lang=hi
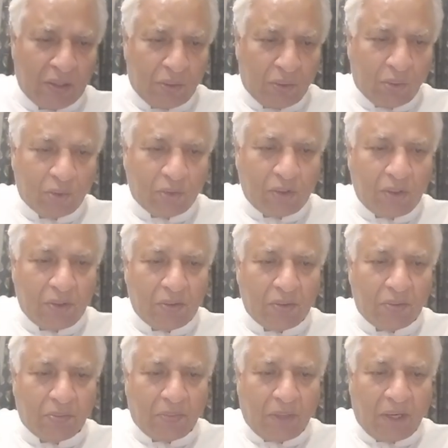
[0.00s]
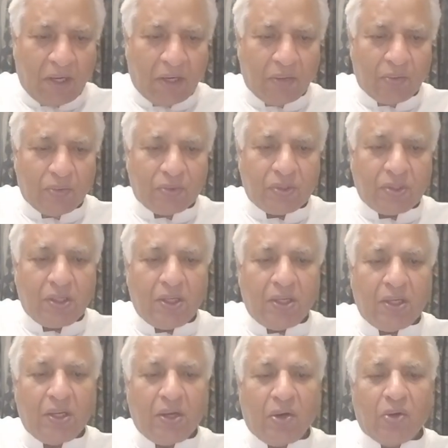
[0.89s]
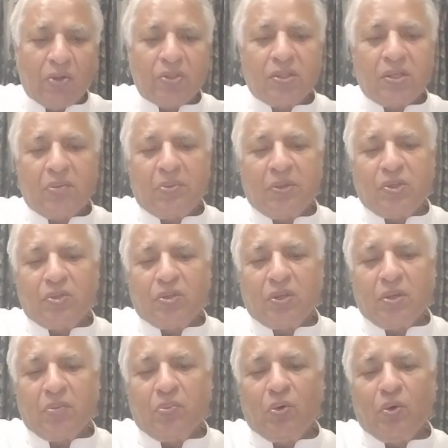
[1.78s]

दो तीन बार उसकी और उसके बच्चों की